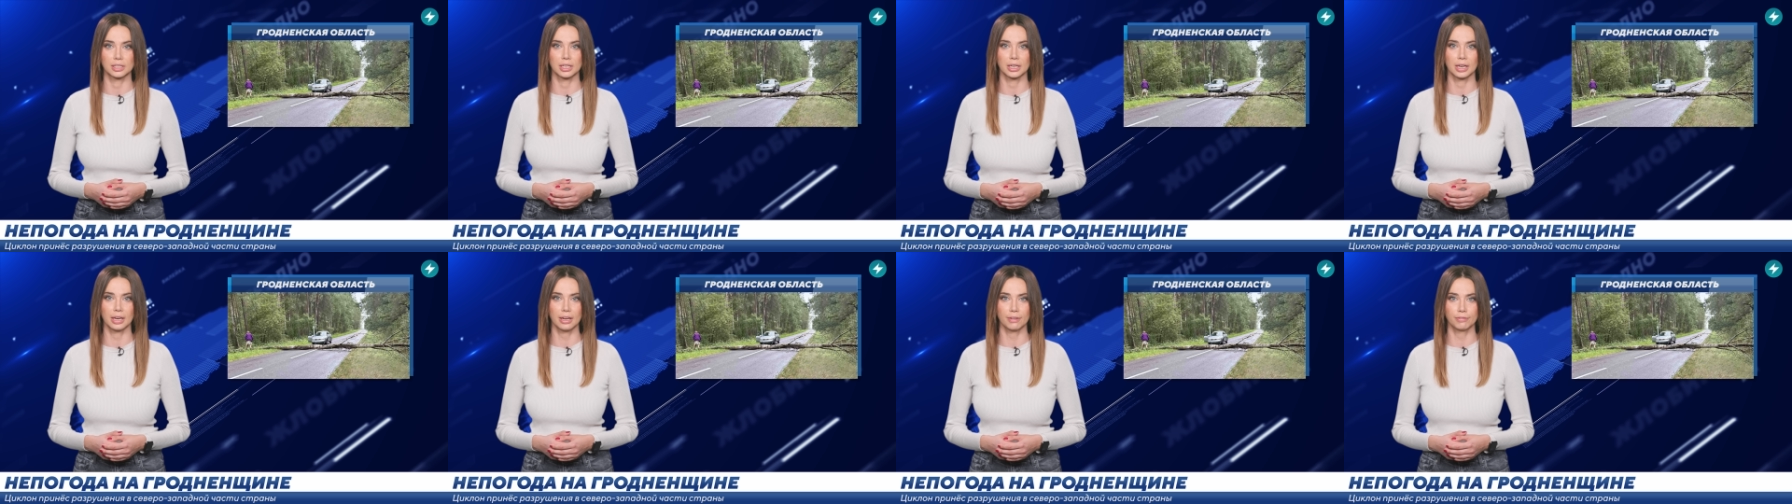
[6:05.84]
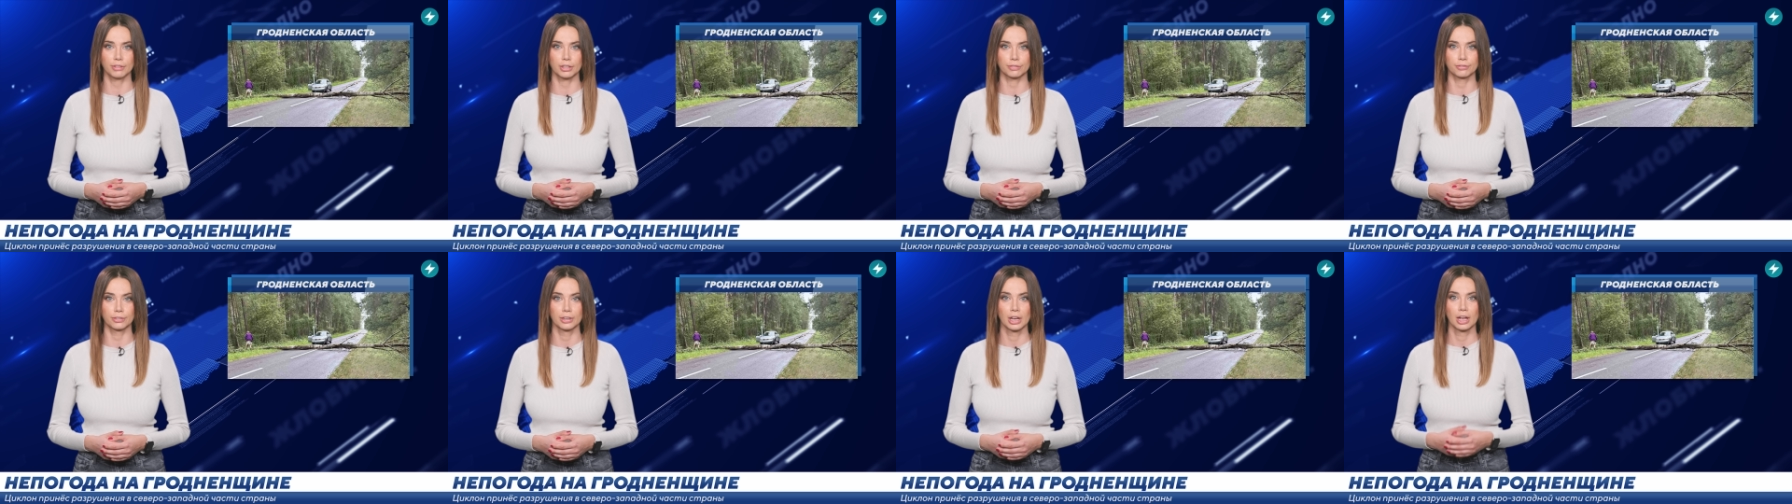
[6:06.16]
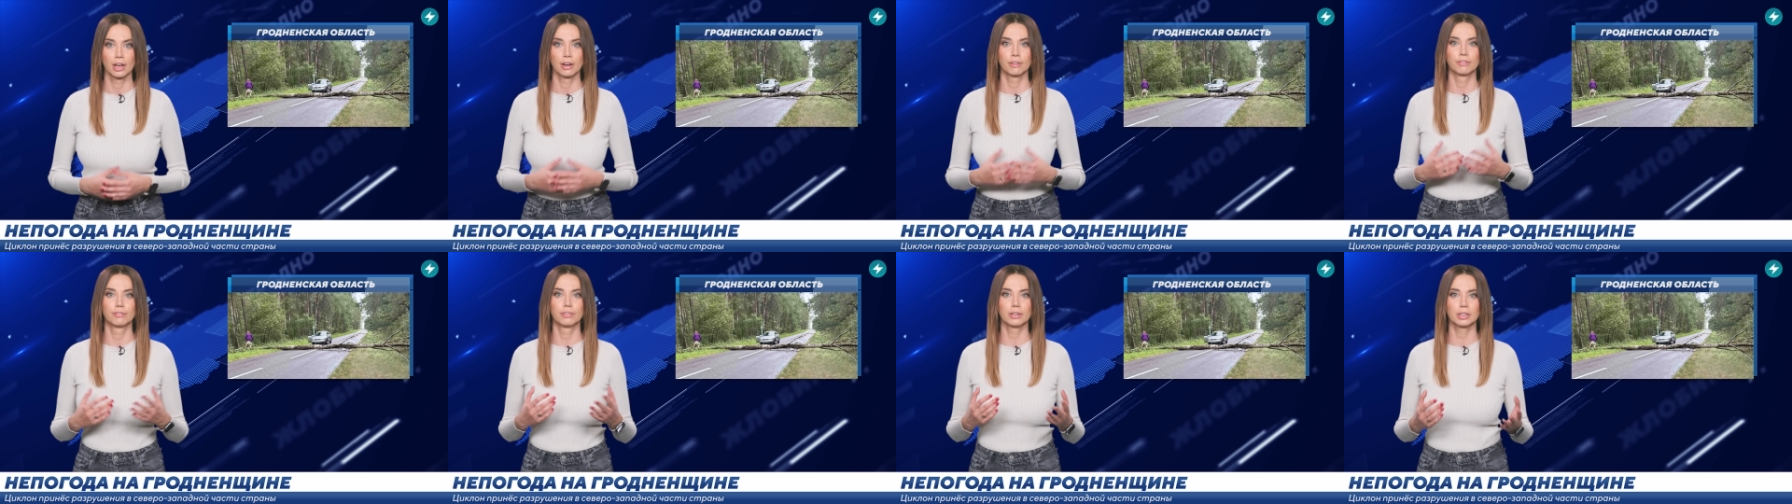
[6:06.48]
деревьев
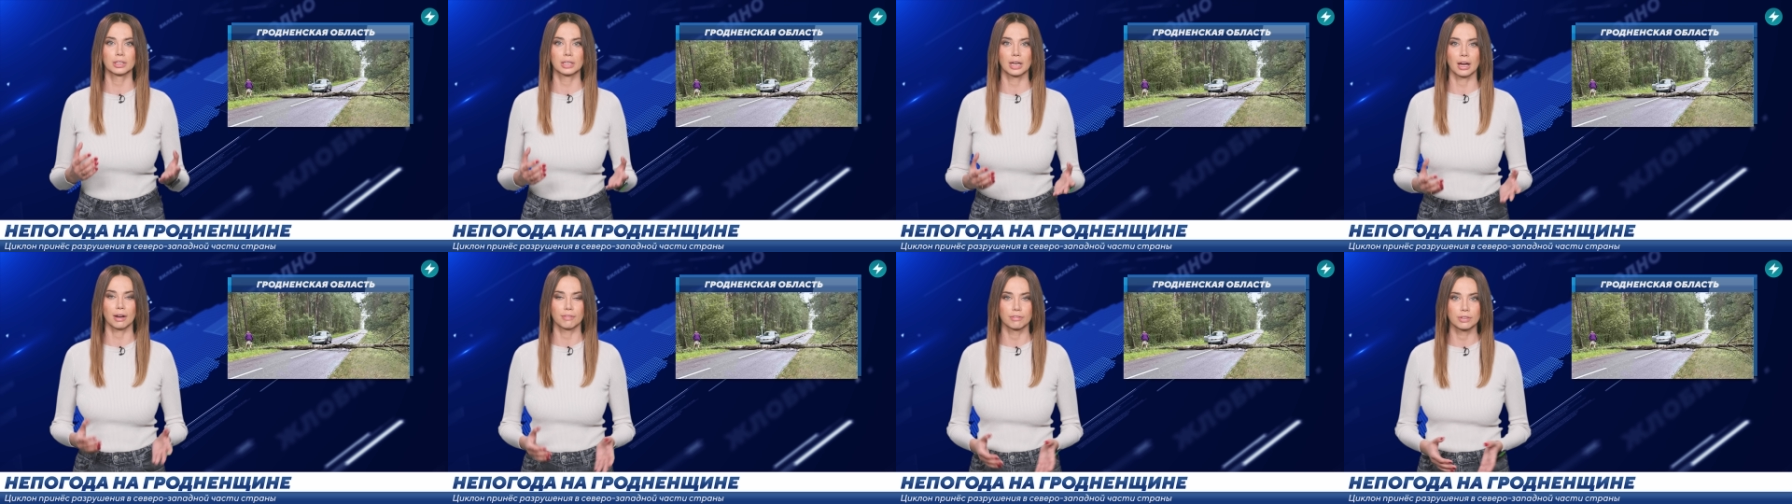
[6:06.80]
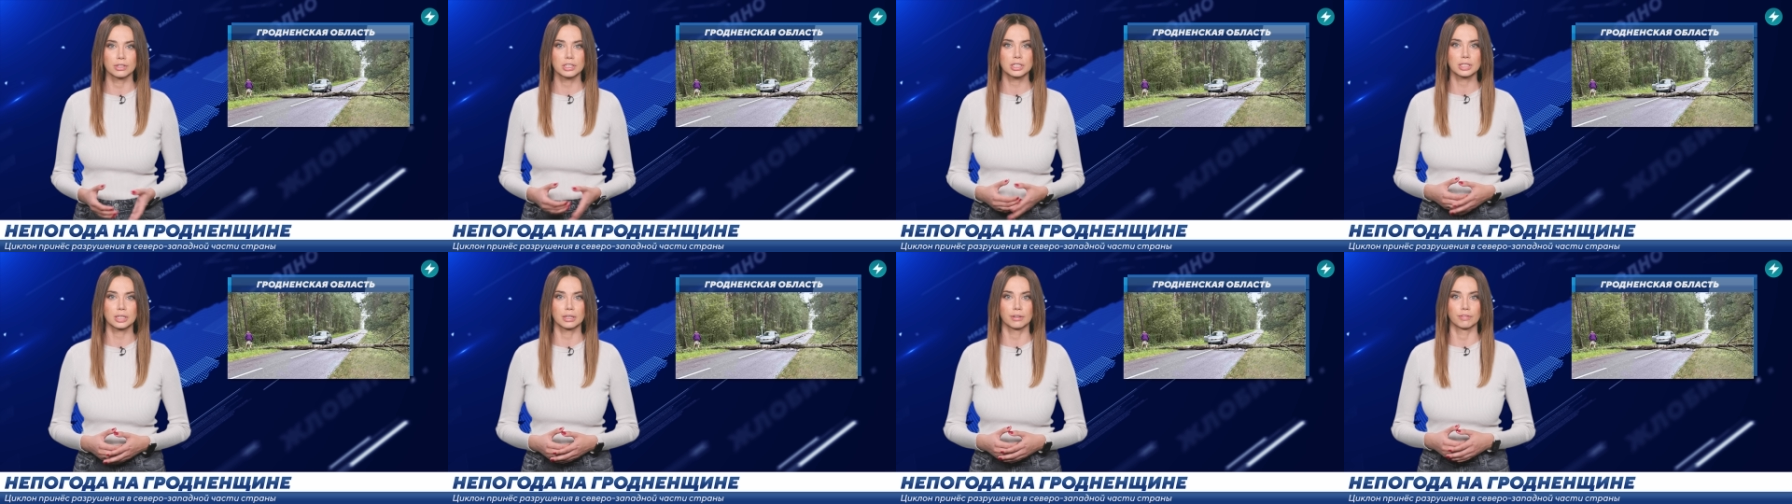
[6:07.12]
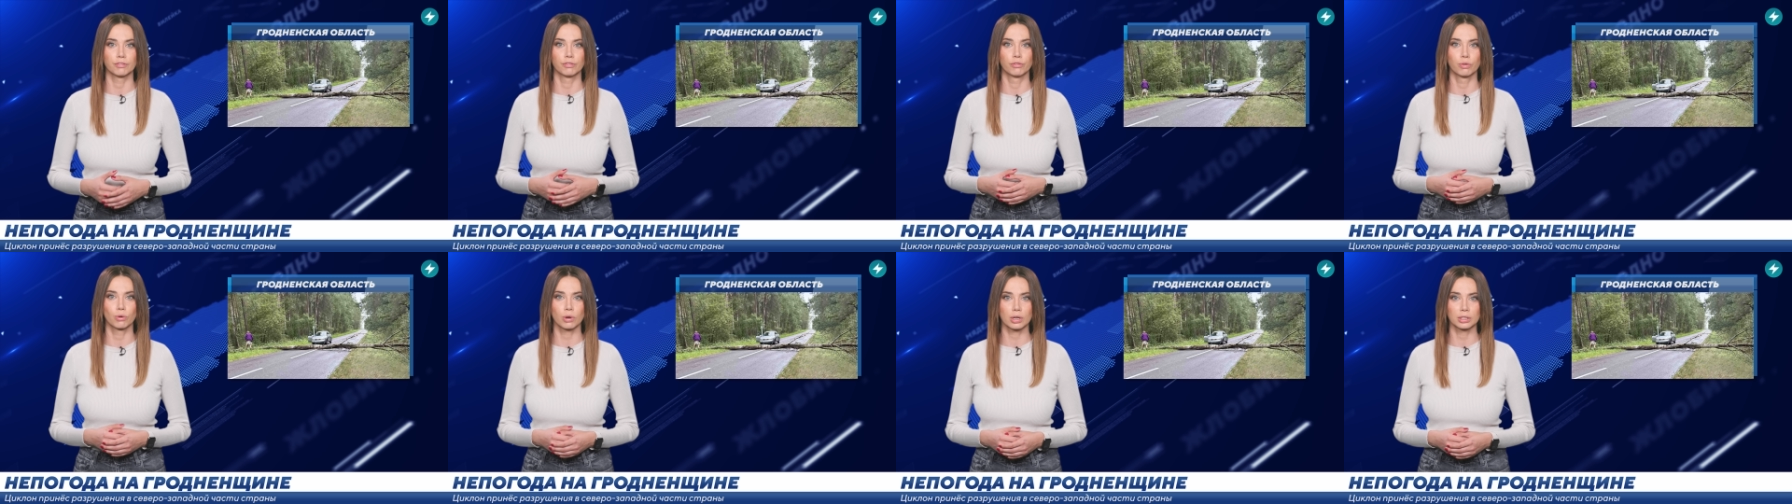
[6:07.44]
в
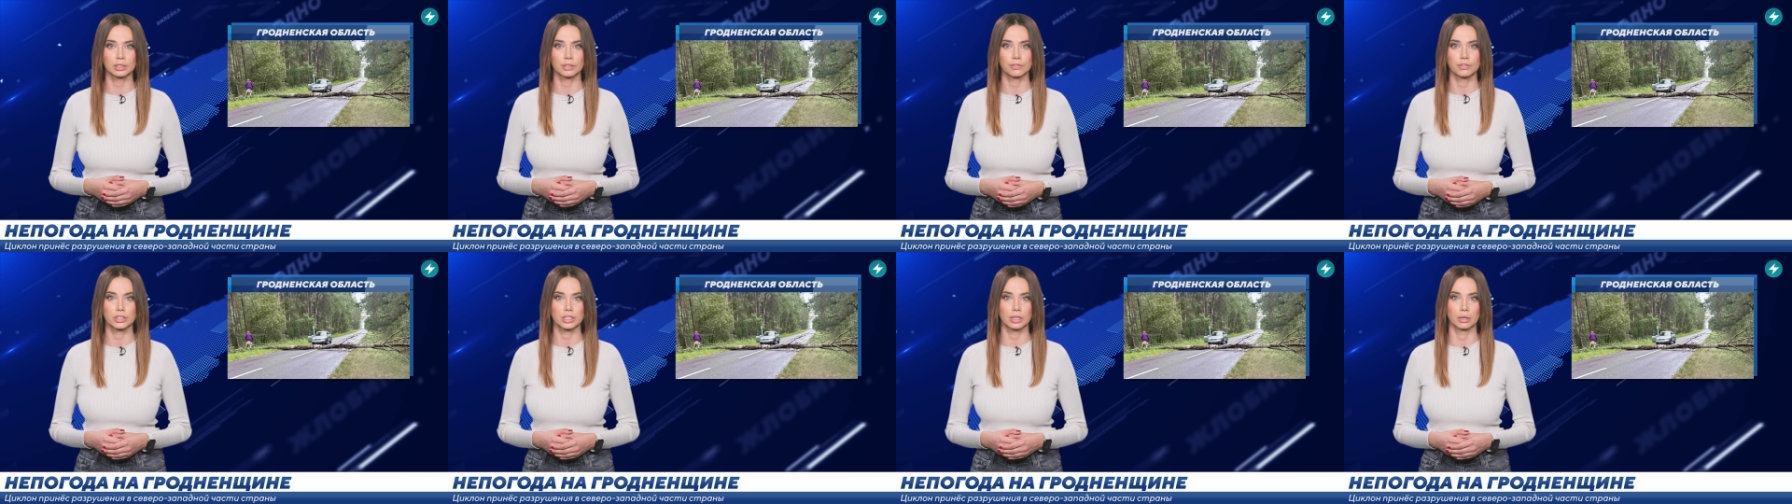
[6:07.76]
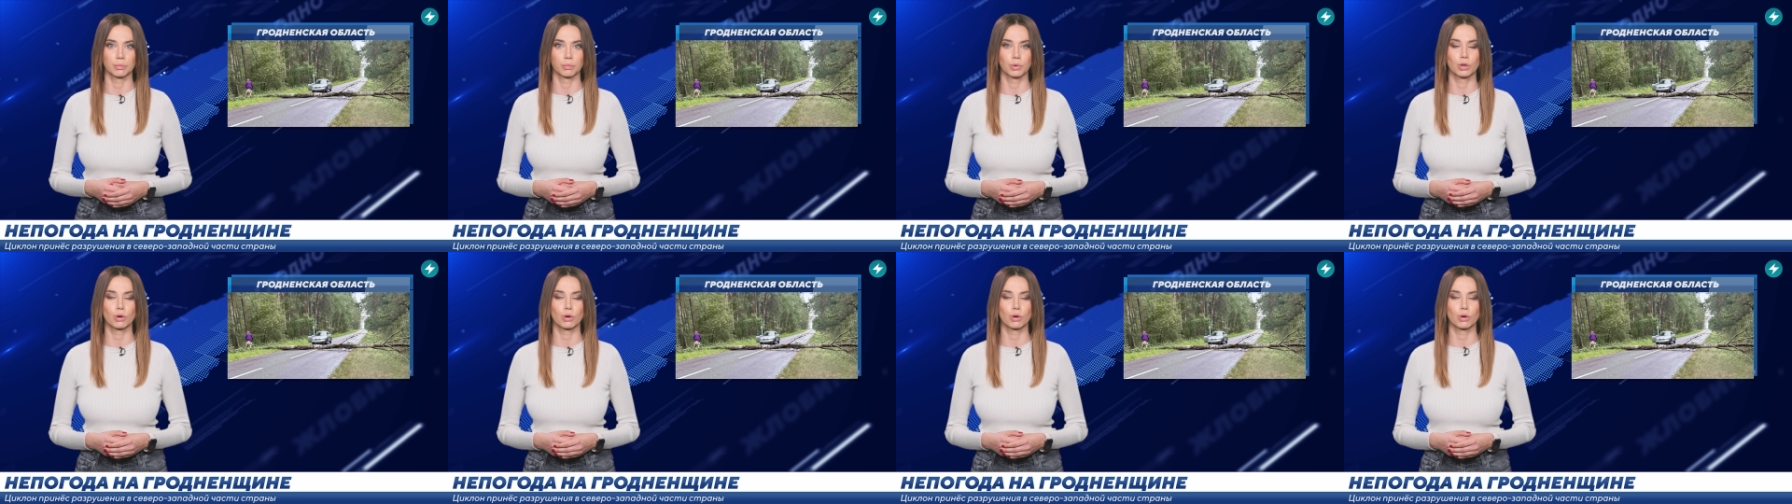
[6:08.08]
Волковыском, Вороновском,